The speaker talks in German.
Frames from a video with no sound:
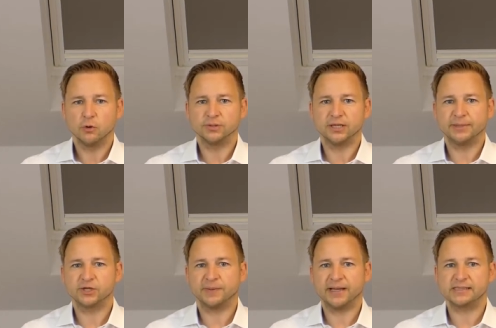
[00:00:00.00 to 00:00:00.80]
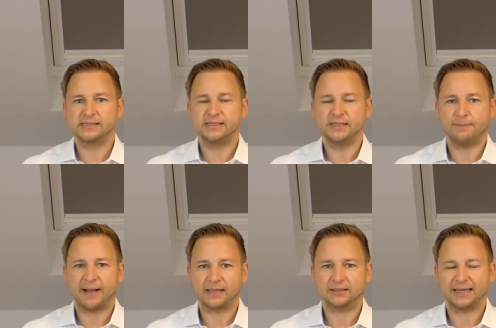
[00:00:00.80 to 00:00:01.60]
und dementsprechend sind die
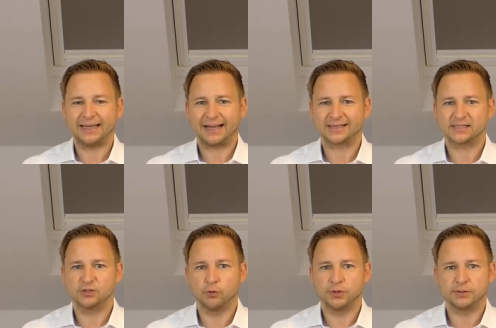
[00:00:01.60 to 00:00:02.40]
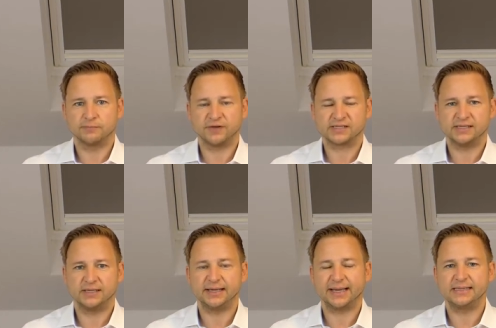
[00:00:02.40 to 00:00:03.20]
Marktreaktionen, was
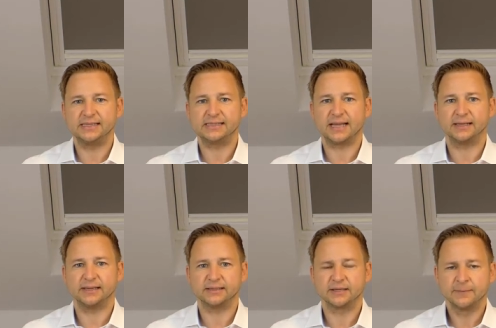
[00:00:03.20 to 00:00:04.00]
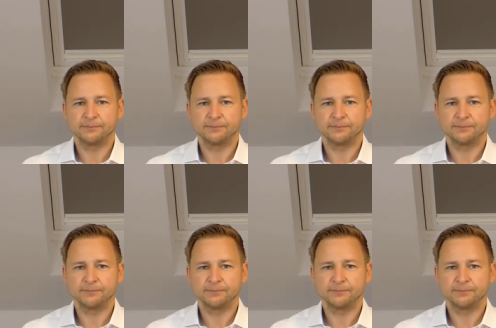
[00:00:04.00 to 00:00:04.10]
hier die Renditen angeht,